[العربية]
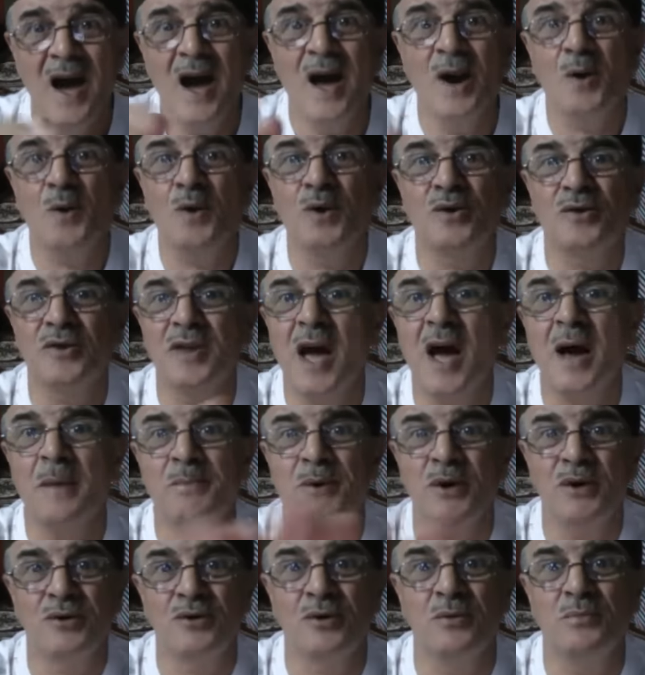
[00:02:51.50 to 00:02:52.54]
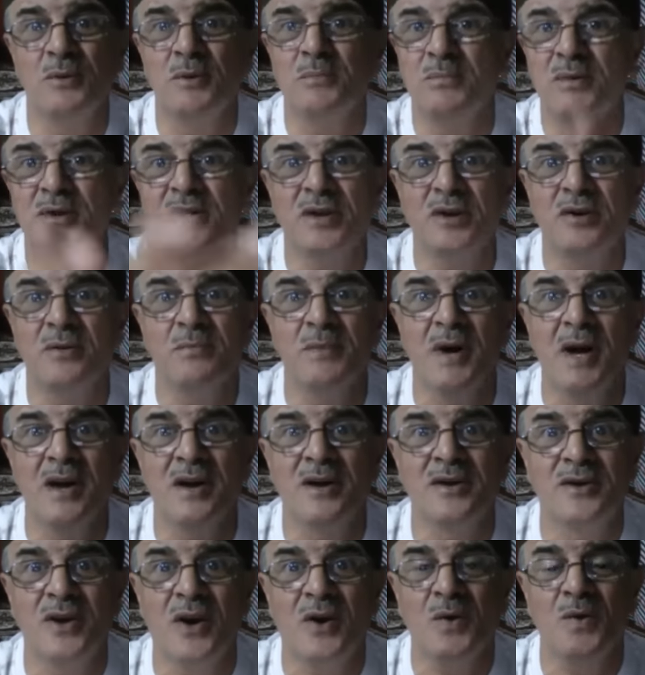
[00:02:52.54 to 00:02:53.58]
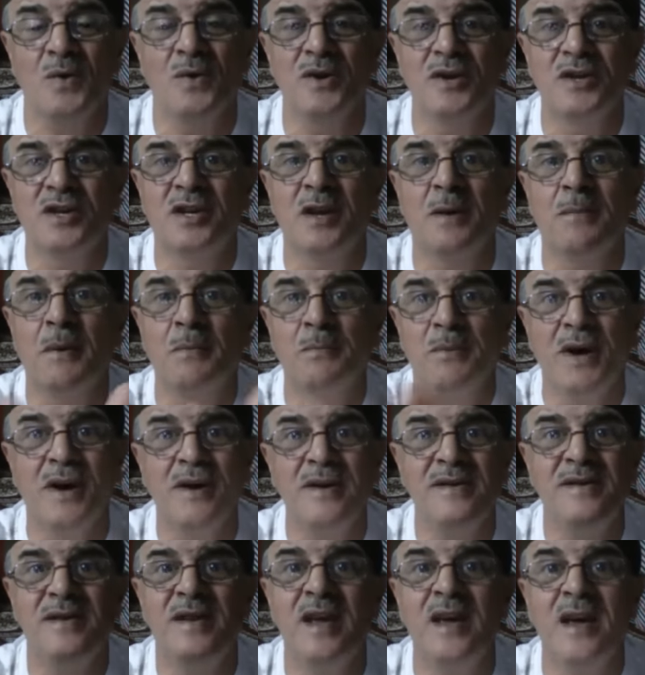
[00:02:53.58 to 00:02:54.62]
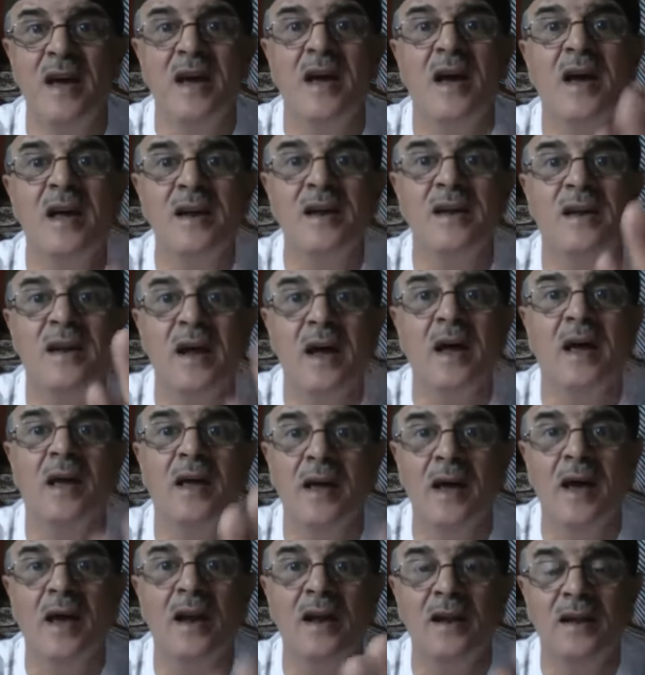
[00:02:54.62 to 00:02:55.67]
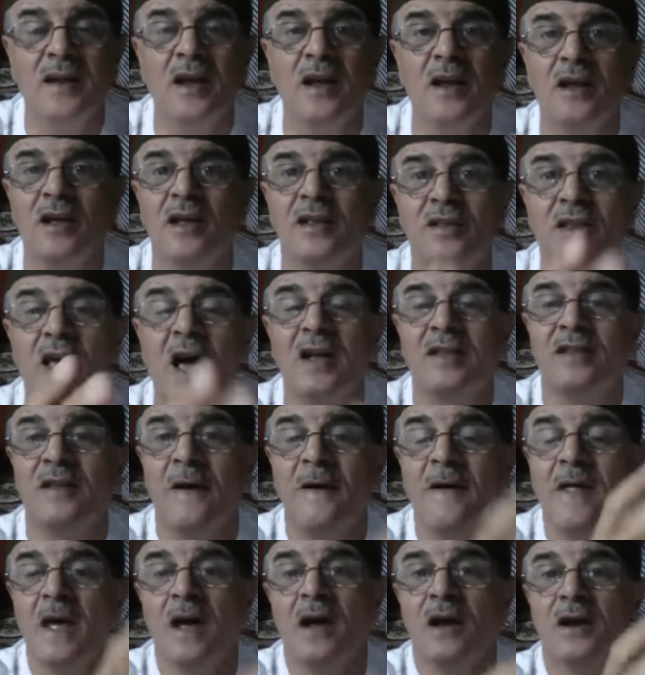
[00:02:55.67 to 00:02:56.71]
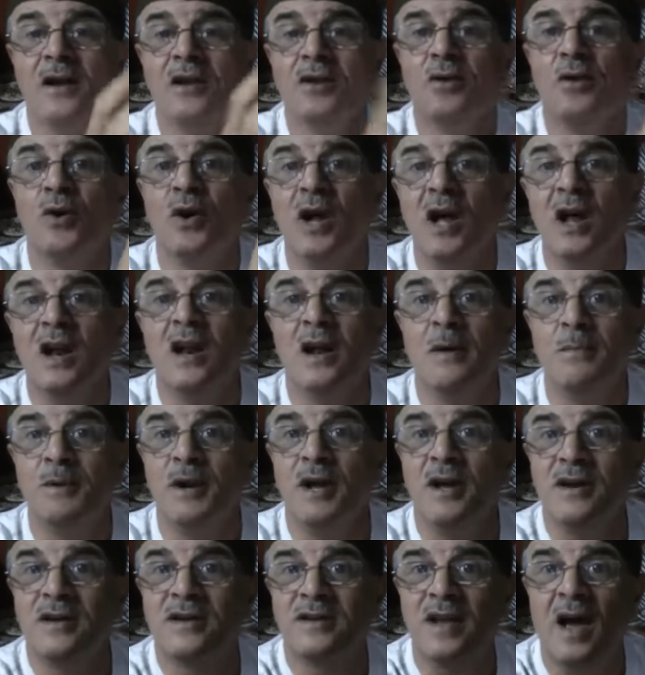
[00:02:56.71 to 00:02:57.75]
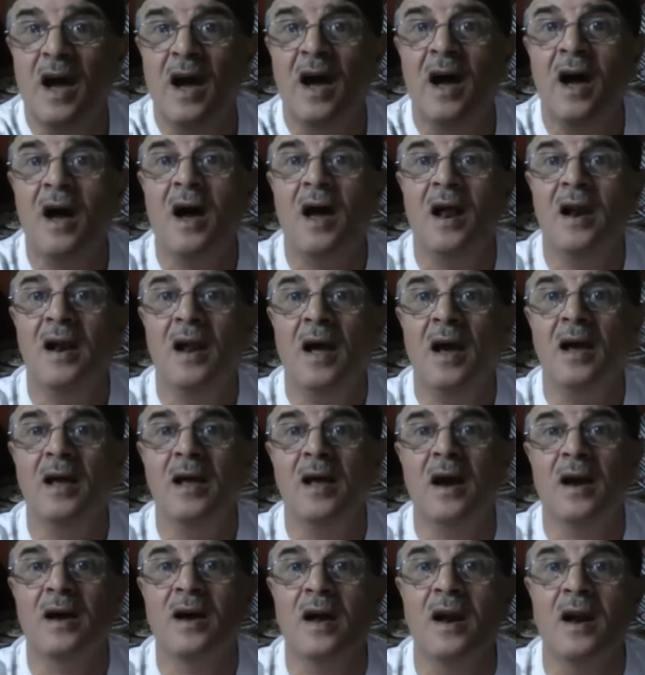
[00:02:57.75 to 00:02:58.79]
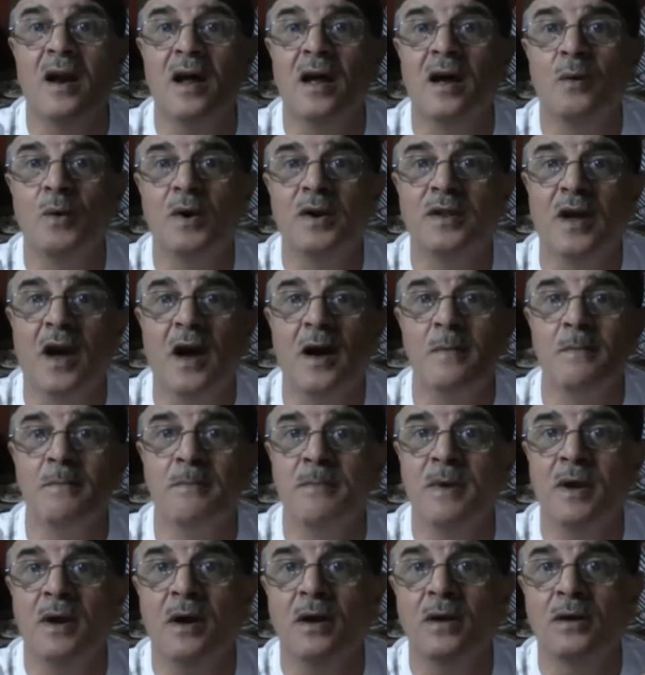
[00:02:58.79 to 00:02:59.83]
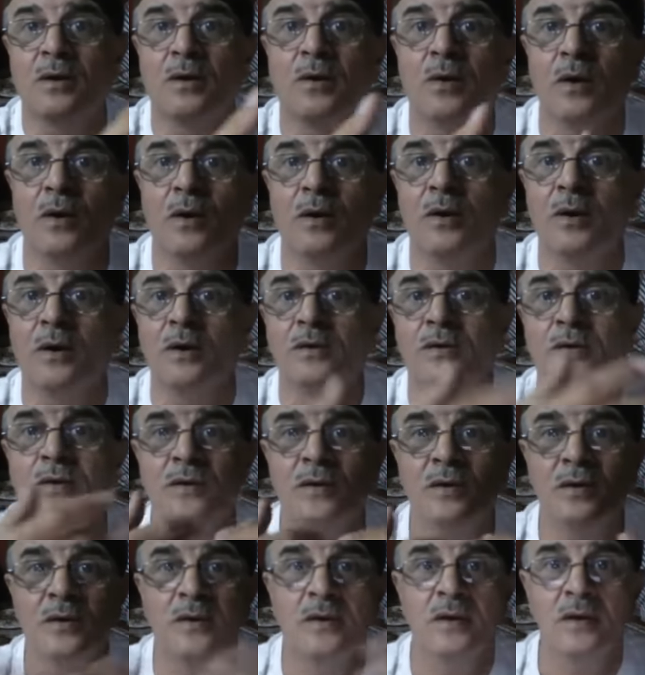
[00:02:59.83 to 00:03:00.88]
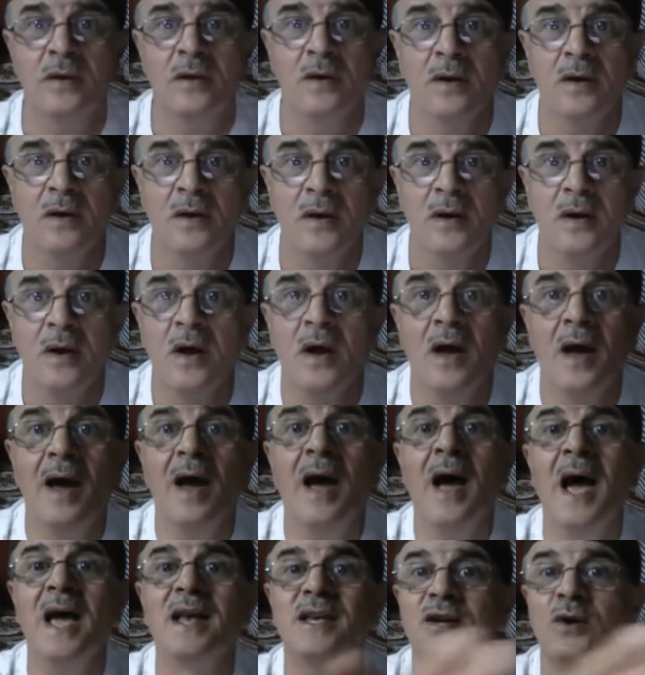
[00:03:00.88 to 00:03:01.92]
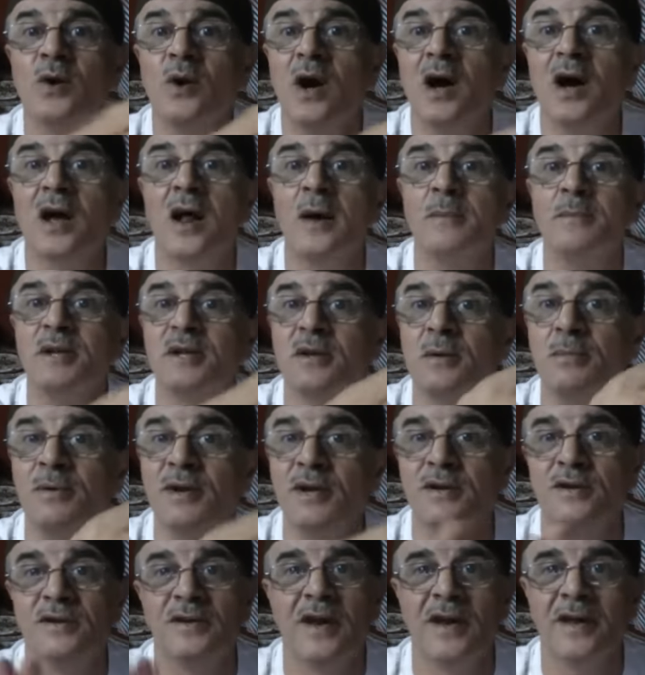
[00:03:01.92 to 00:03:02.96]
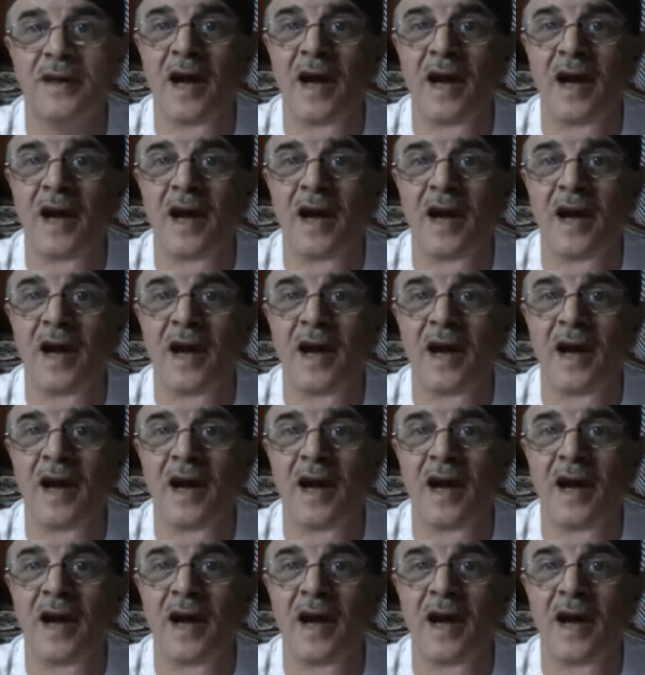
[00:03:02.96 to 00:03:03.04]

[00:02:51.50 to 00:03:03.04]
الخطاب يخطبون بنتكم ما يرجعون السبب انت انت انت تقولي لابليس تعال حياك الله يا ولد عمي ادخل خش هاي سوى خرابيط ابليس